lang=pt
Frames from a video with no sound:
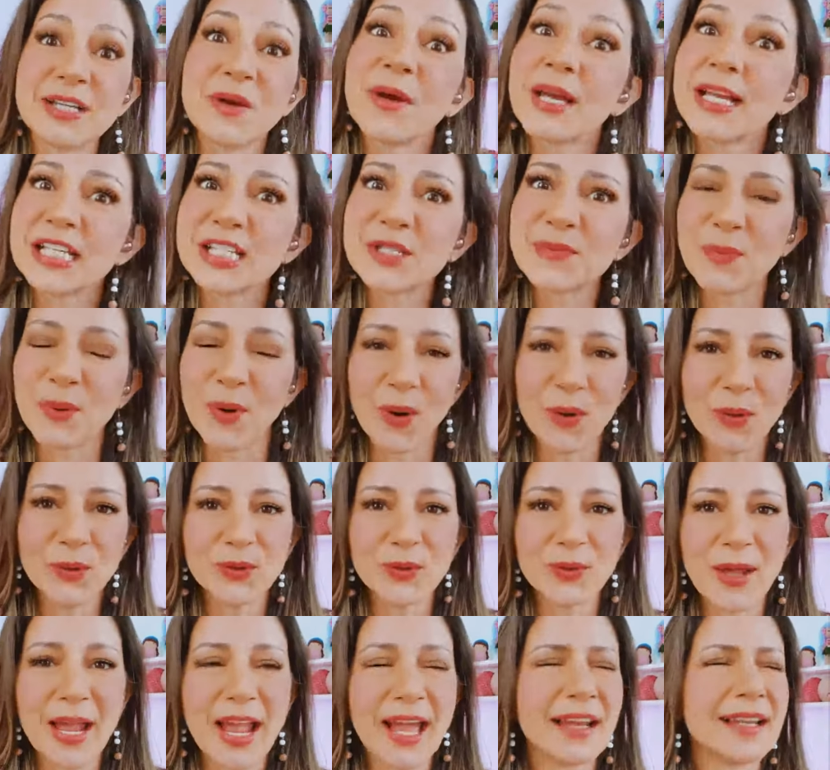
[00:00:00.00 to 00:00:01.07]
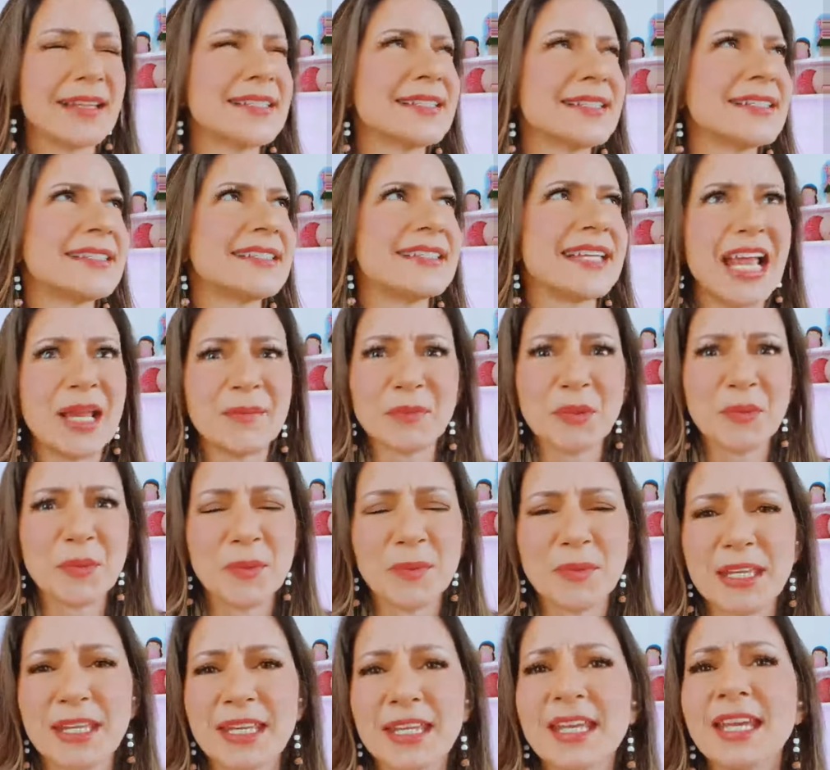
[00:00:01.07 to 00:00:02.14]
eu respondo elas sem
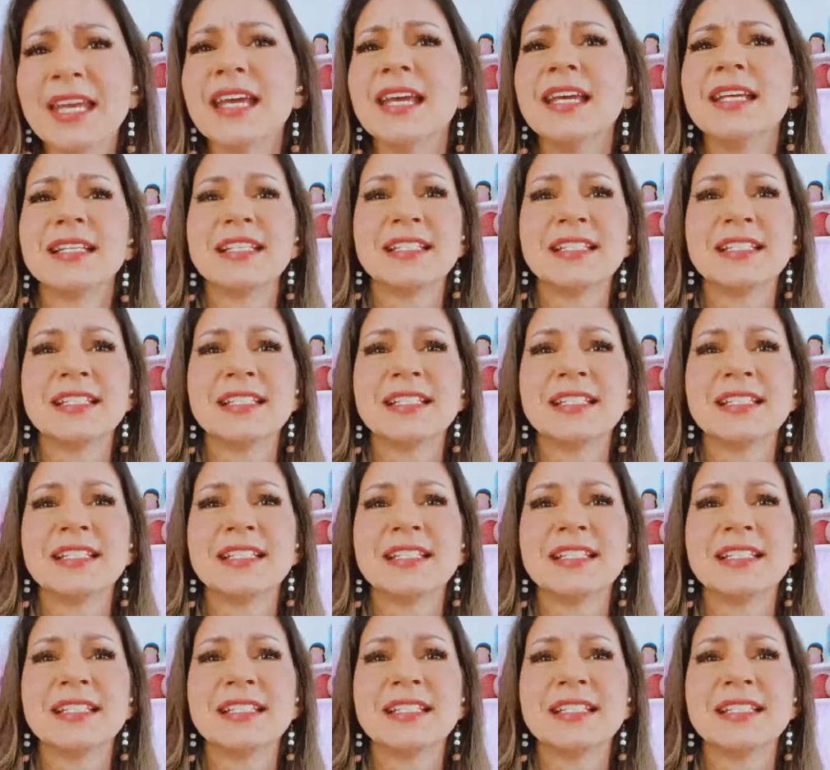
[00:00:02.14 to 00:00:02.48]
mimimi,